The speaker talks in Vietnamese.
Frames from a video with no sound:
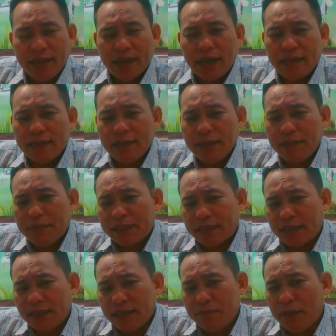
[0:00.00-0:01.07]
anh ngửi mà
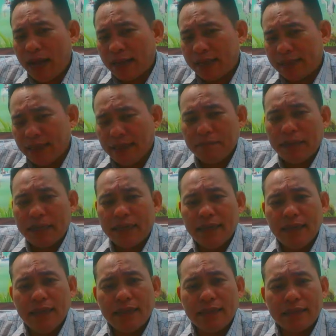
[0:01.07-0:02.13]
từ bàn chân mà
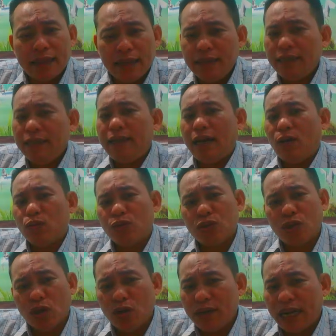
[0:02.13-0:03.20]
ngửi lên tới đến đầu
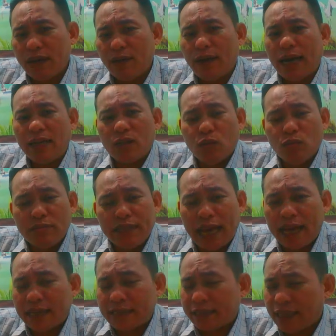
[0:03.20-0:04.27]
chỗ nào anh cũng
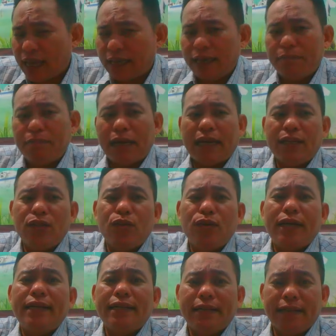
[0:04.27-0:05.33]
tra sát cái mặt anh vô
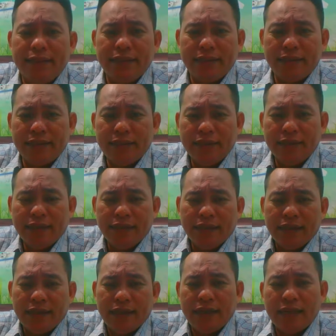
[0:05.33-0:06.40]
anh ngửi
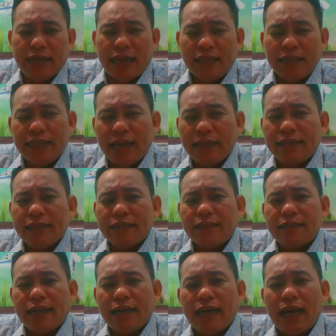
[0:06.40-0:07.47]
à, ờ, anh giải thích
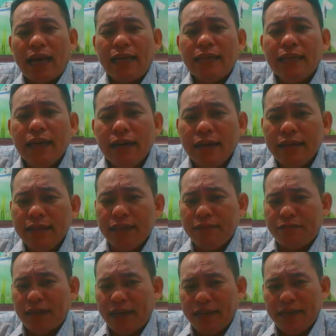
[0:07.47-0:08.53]
rằng là anh ngửi như
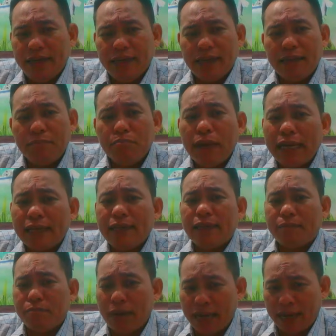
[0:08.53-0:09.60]
vậy để anh bắt
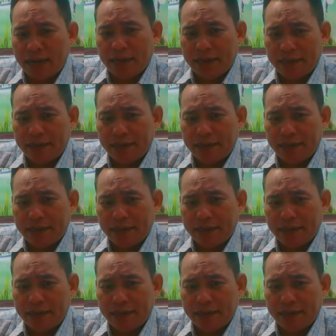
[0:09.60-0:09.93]
được ma